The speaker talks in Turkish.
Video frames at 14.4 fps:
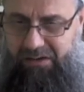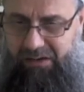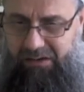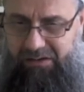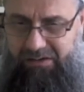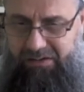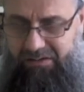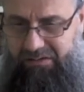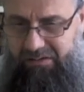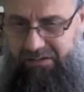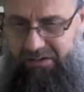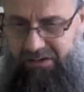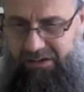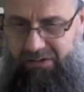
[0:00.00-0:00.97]
Yanlış
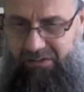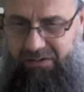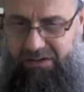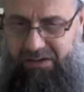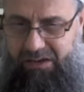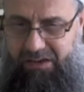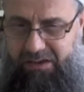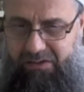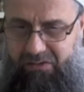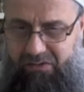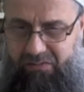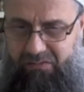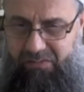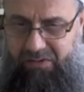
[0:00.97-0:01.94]
itikad ediyorlar ki
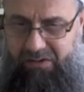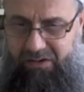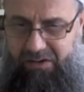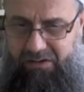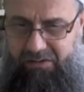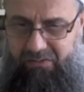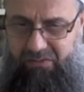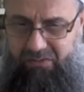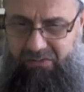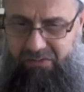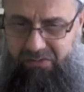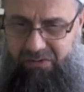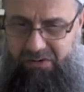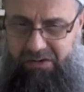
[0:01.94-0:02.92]
ennum
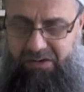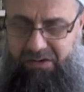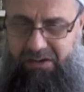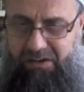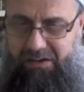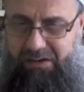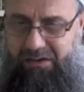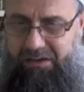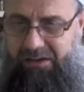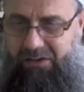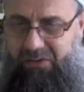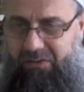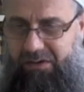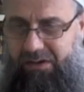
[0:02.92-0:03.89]
halaku kendileri
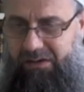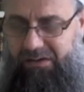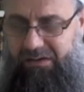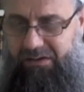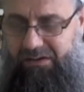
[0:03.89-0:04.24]
yaratıyorlar.